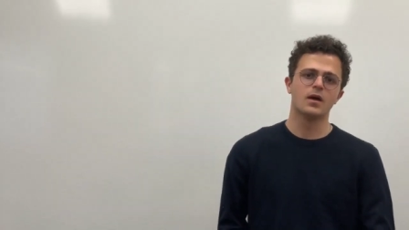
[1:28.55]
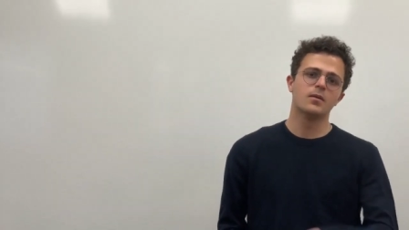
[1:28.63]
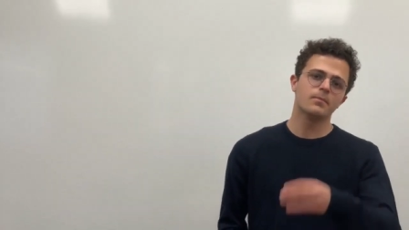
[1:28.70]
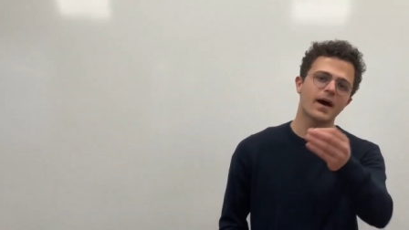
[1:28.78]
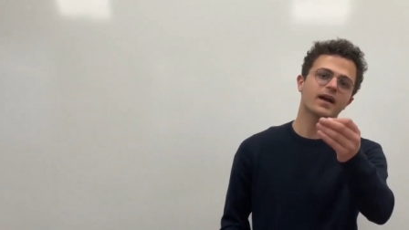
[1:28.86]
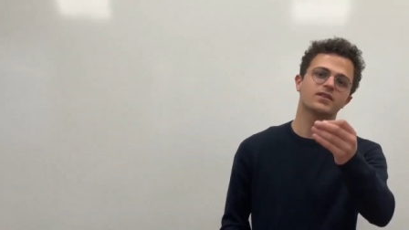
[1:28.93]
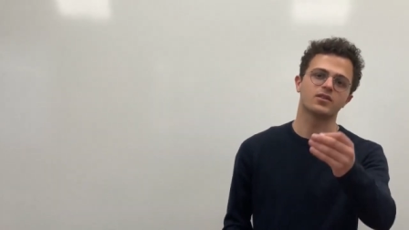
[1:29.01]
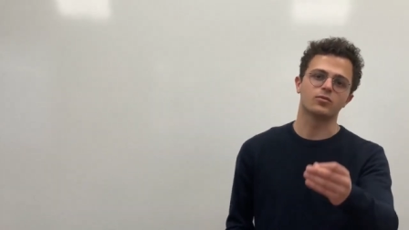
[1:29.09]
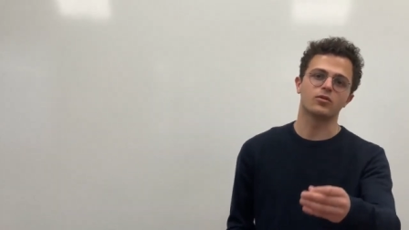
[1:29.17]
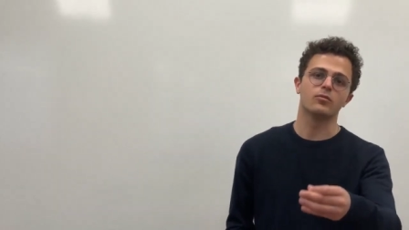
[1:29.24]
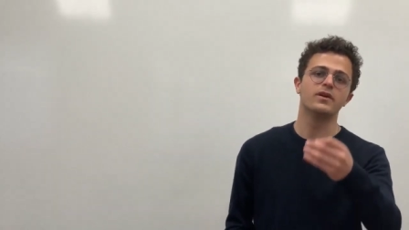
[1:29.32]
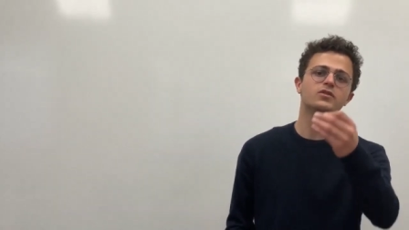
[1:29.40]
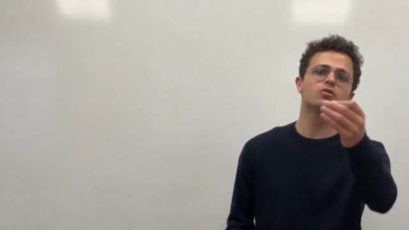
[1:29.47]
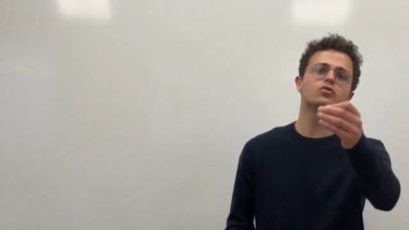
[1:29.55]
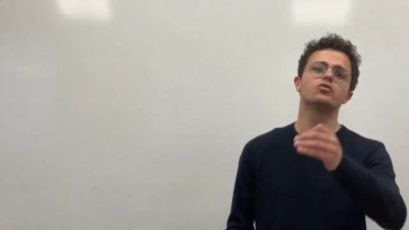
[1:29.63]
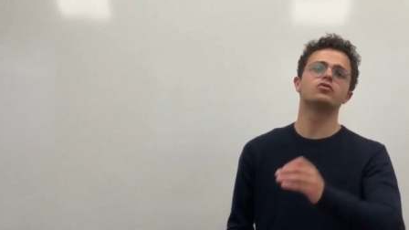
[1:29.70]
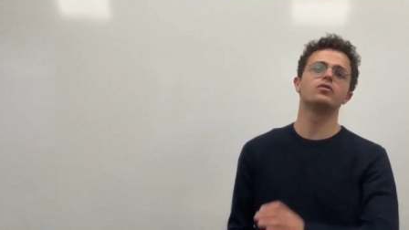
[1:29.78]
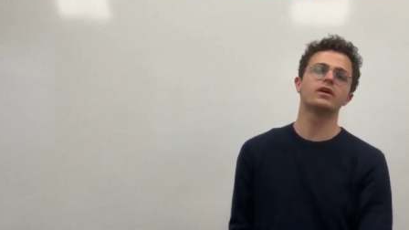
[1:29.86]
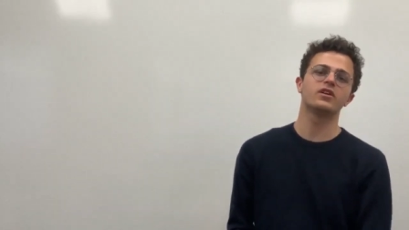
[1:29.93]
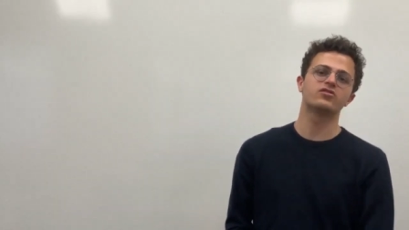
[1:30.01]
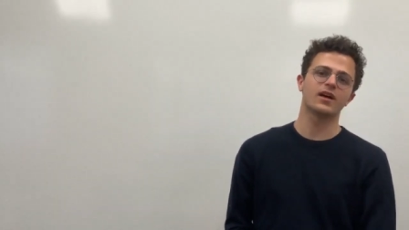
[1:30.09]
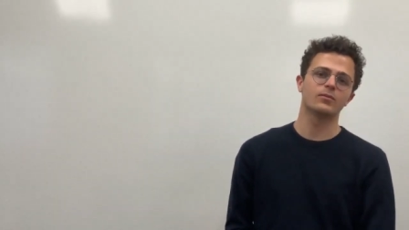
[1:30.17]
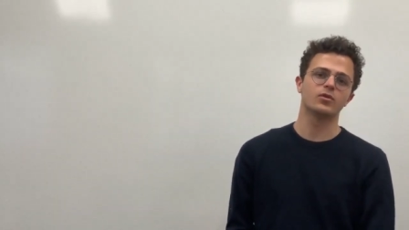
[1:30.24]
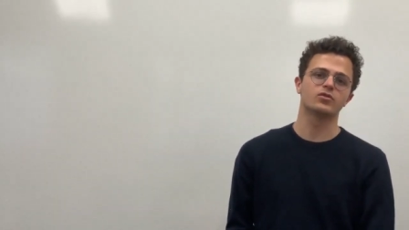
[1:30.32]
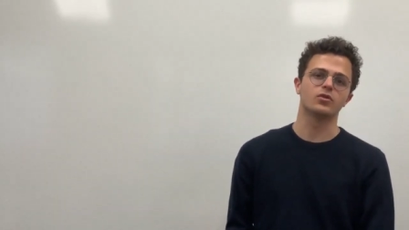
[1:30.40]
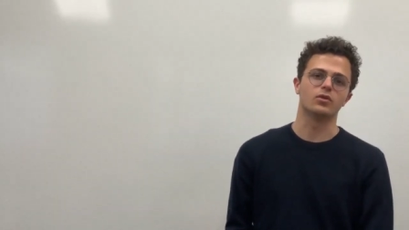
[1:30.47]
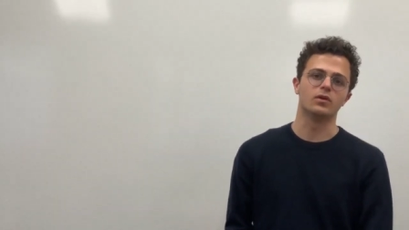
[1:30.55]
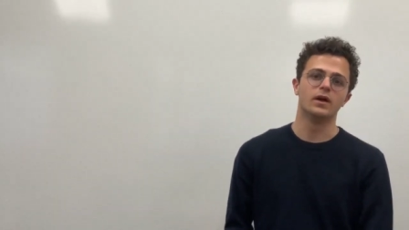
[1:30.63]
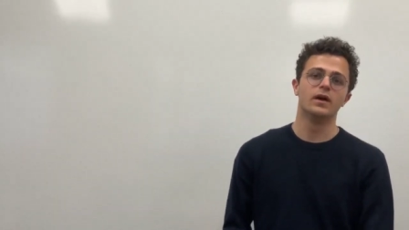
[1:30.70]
Par exemple, mettons que tu veuilles acheter un manteau.